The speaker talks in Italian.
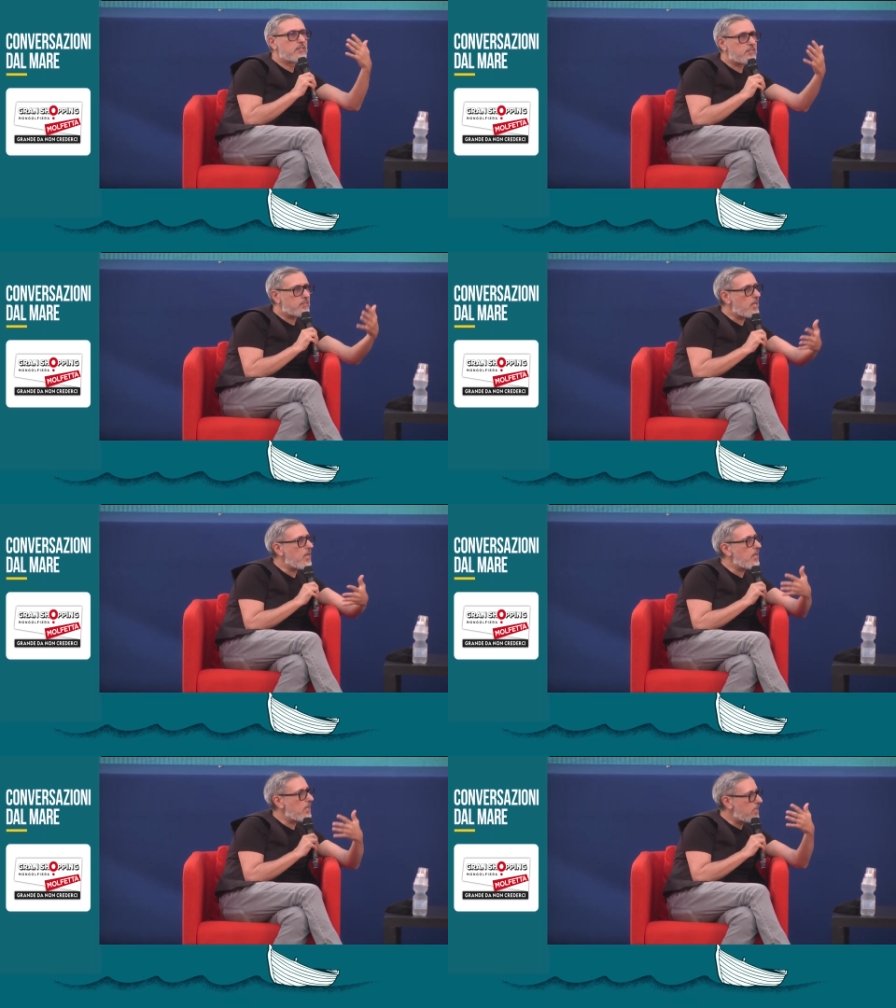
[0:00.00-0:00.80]
sta
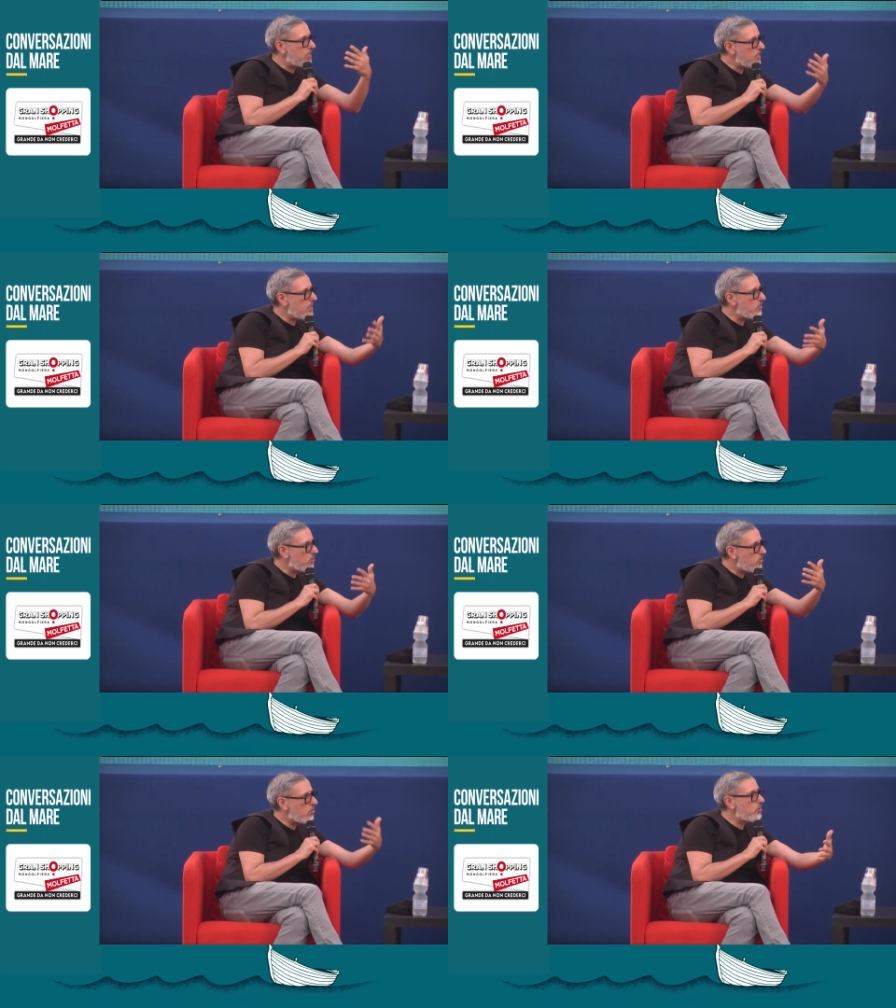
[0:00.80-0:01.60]
andando
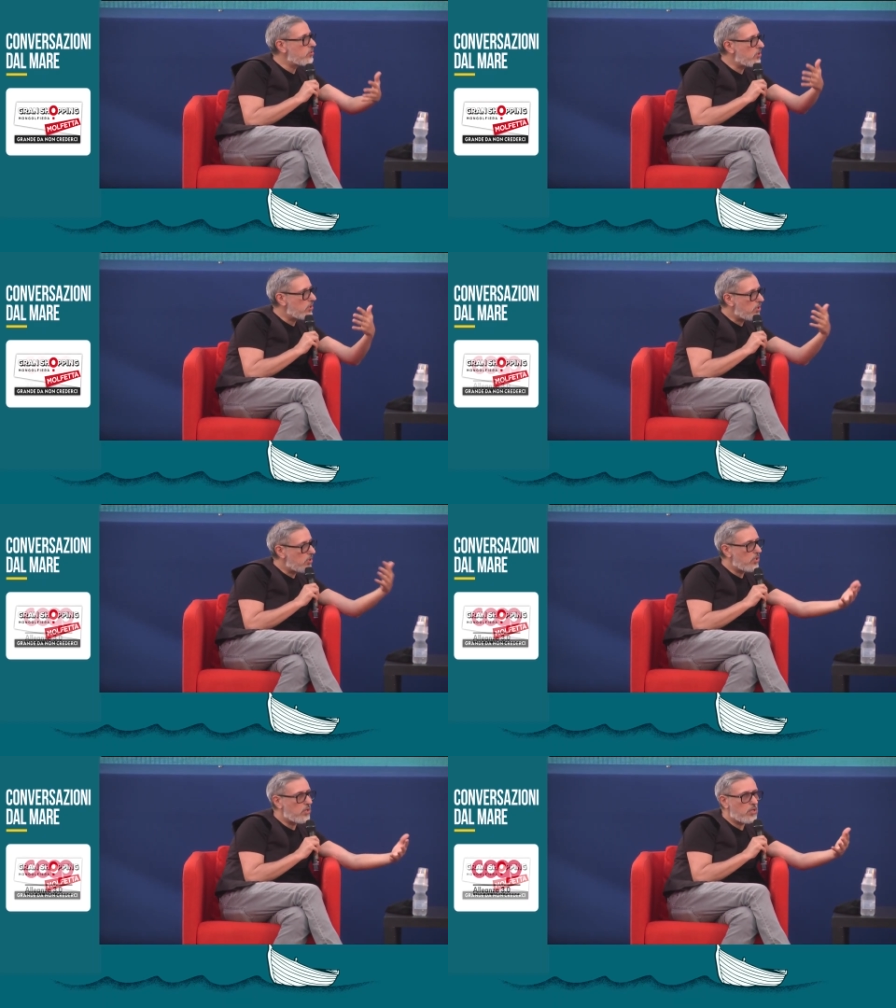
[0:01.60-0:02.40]

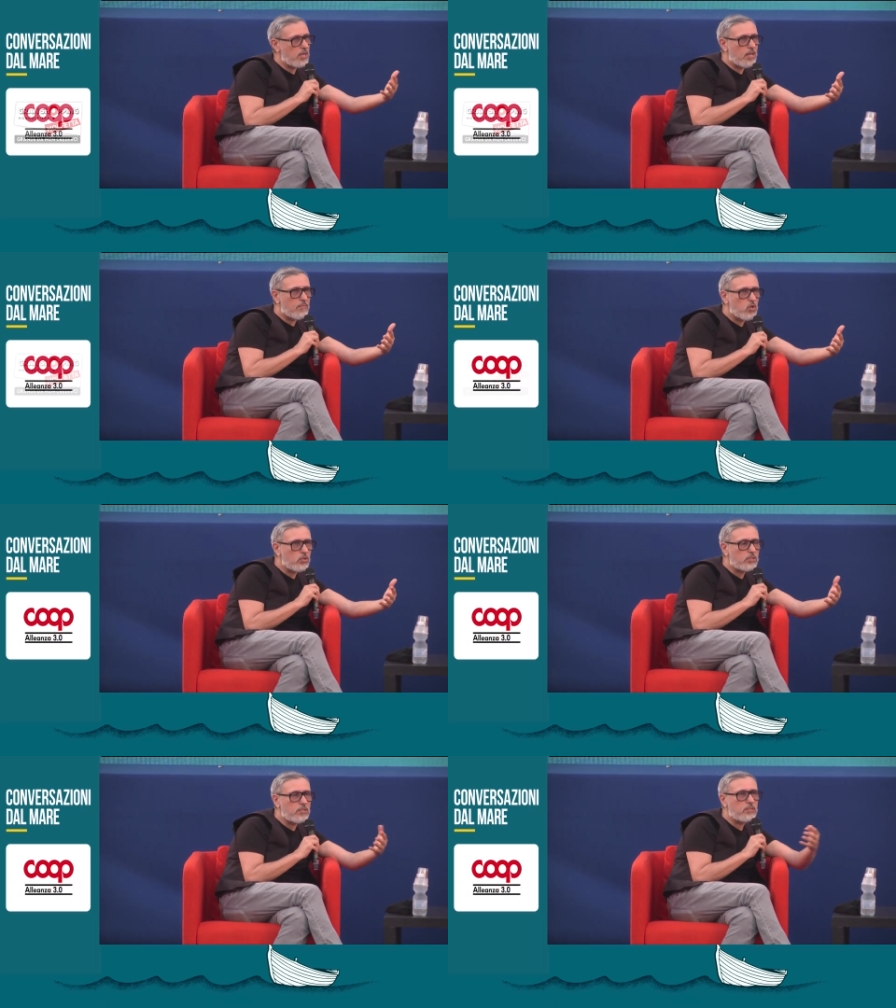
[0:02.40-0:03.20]
incontro alla
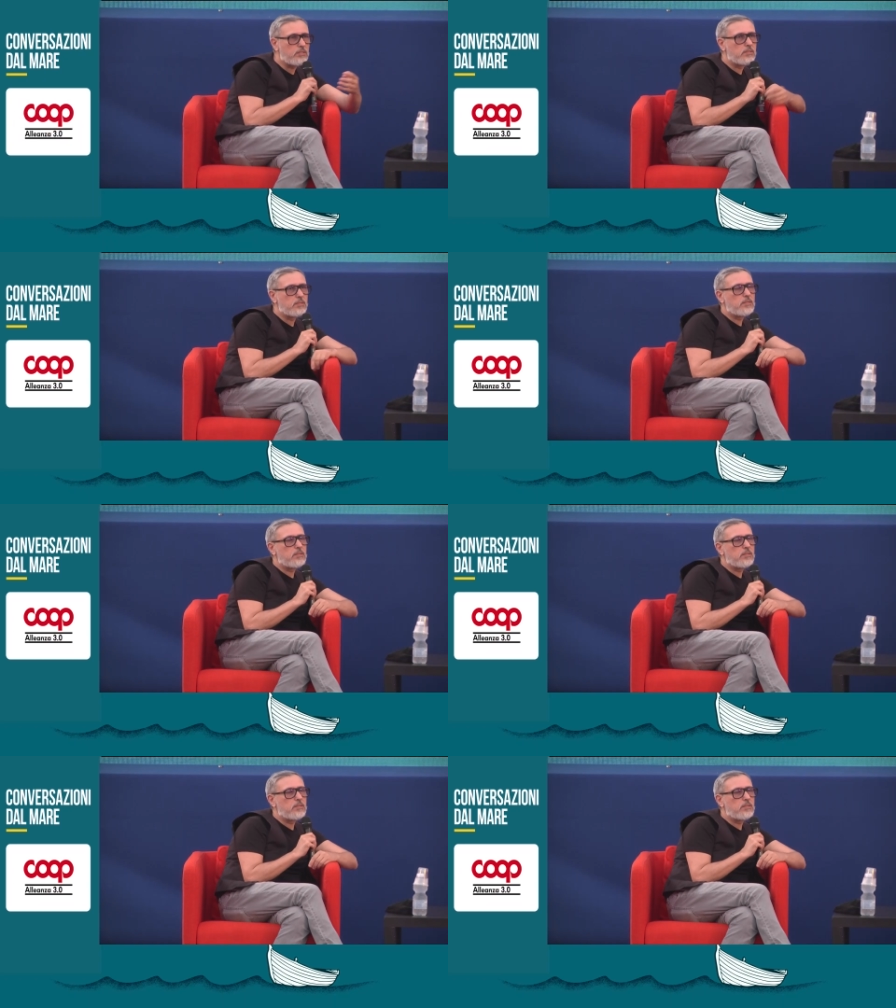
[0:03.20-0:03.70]
morte